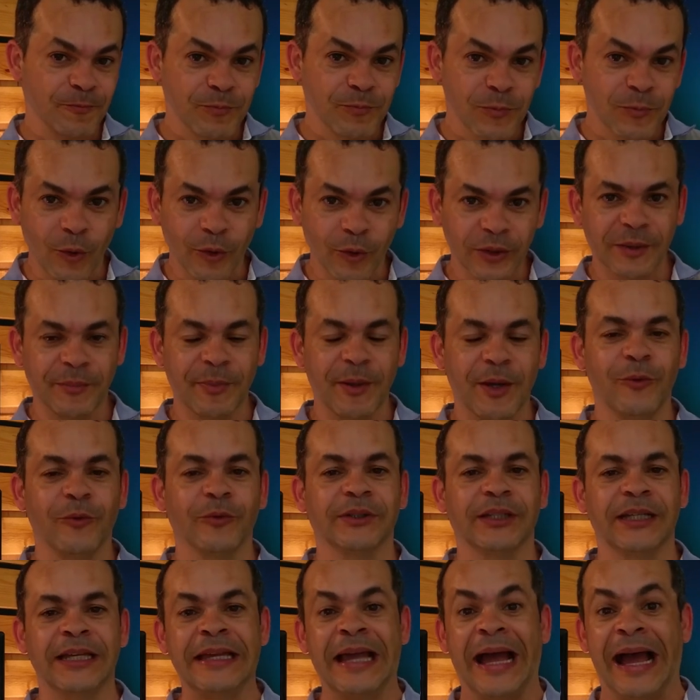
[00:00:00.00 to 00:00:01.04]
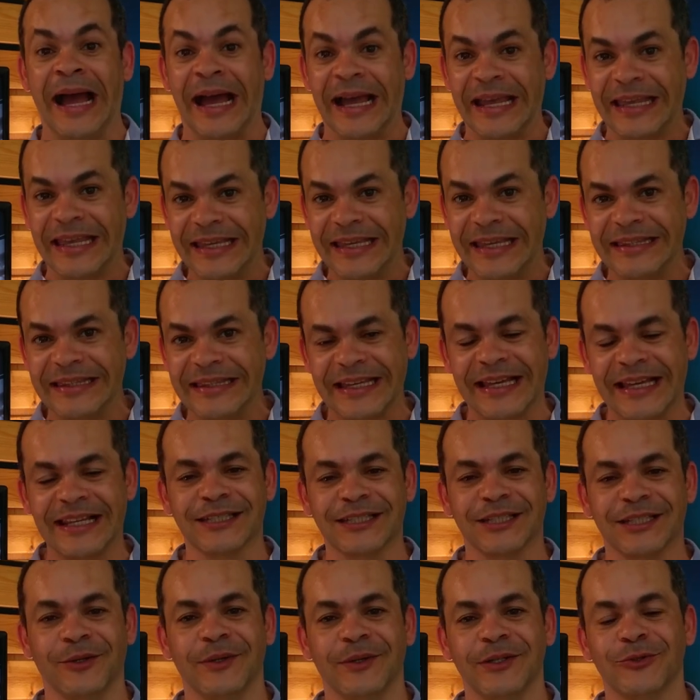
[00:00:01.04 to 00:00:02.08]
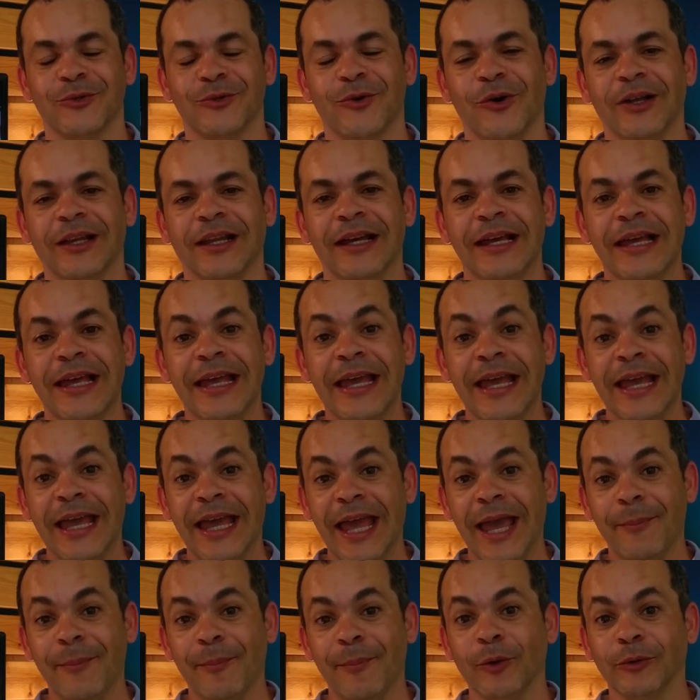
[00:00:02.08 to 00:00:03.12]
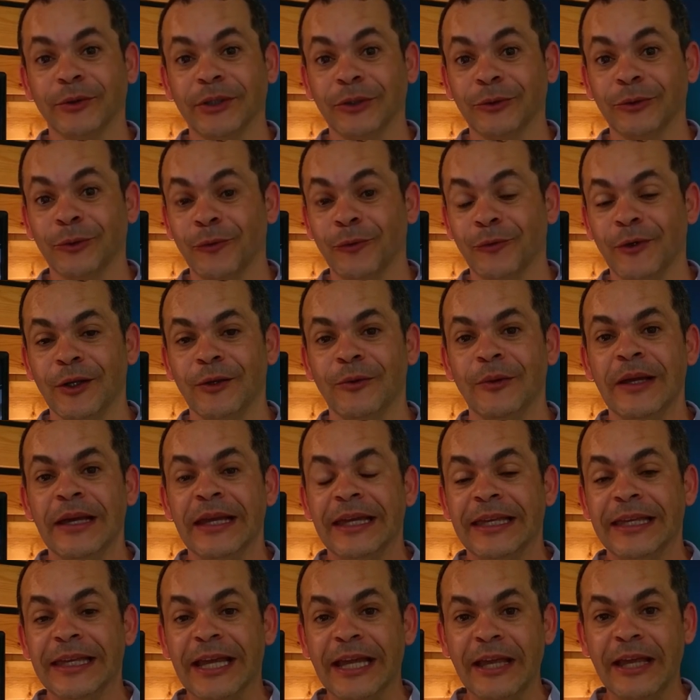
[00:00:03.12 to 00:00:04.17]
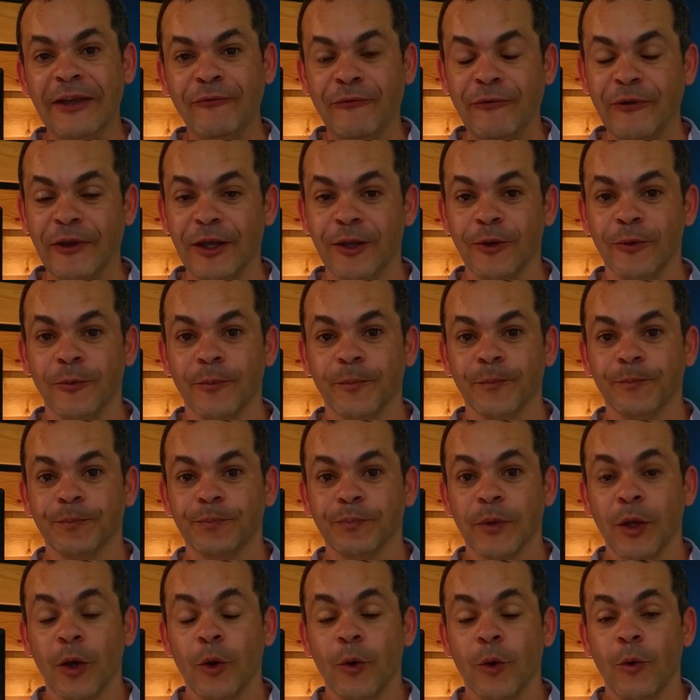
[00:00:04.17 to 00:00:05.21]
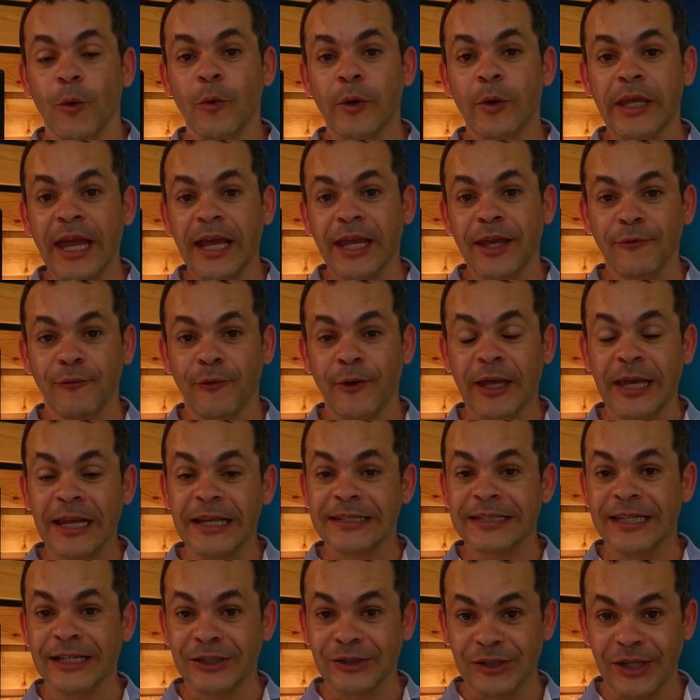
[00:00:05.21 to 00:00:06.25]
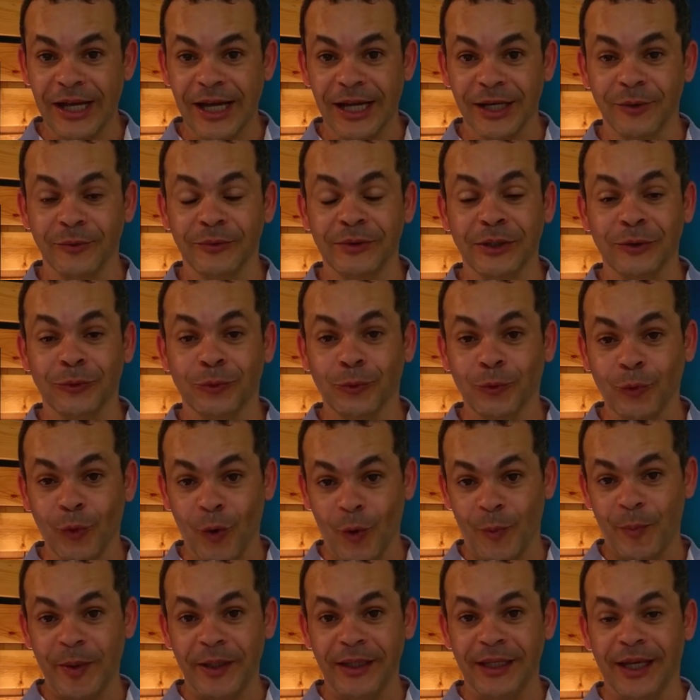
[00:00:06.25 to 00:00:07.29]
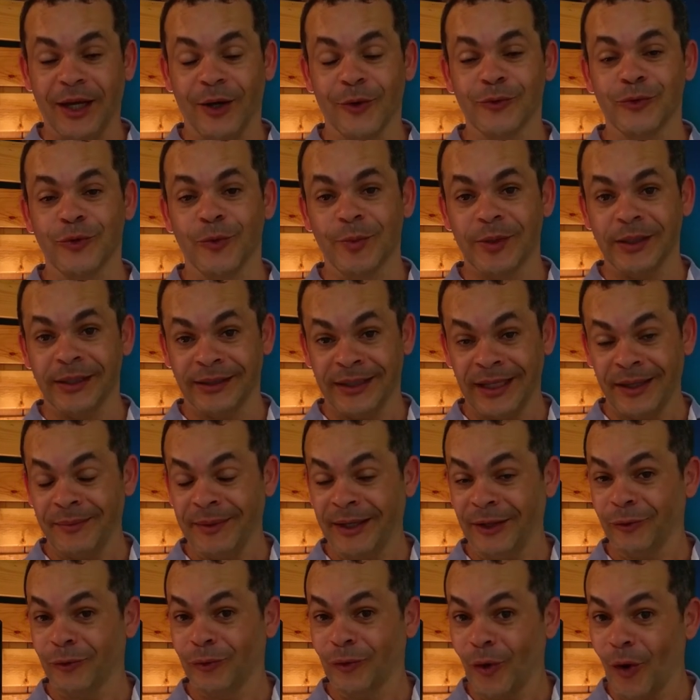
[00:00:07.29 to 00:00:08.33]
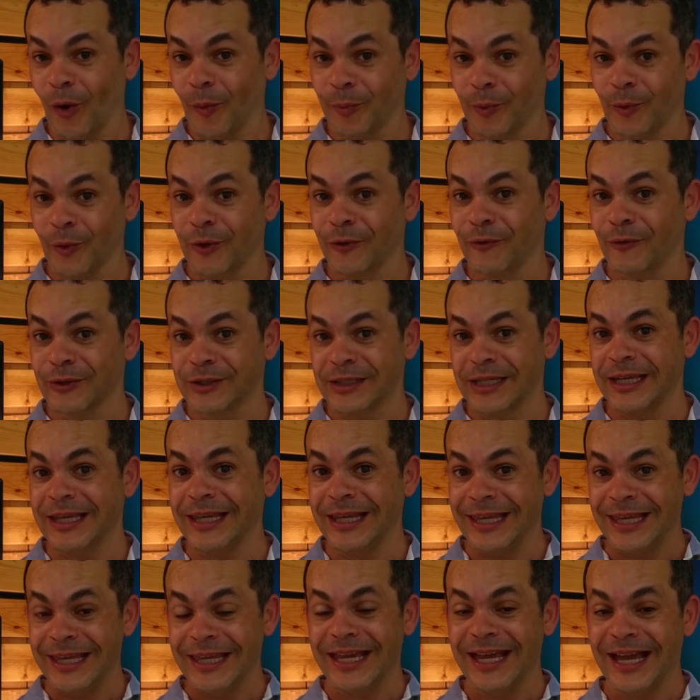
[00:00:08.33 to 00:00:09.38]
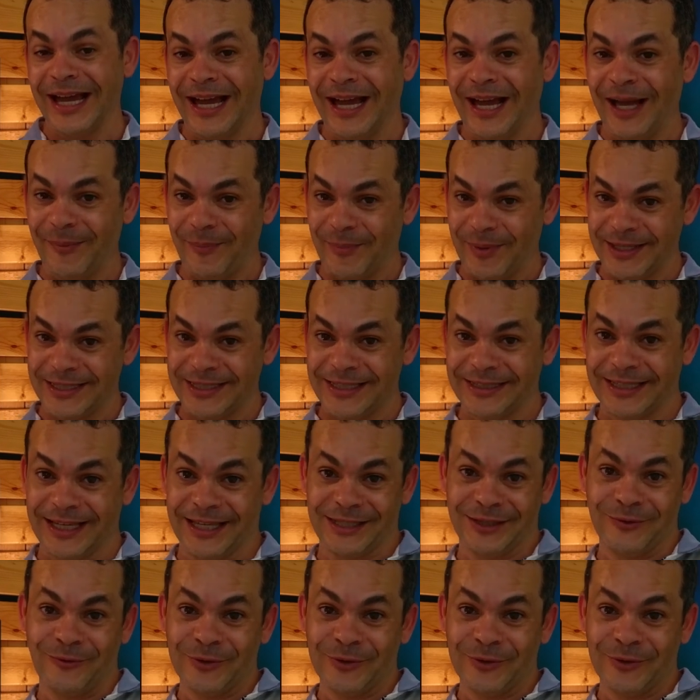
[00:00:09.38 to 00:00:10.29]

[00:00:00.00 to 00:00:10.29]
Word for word: Uma outra pergunta ainda em relação à escola é perguntar ao teu filho, e aí filho, o que, é que foi que eles acharam de tua opinião sobre determinado tópico que você ia apresentar?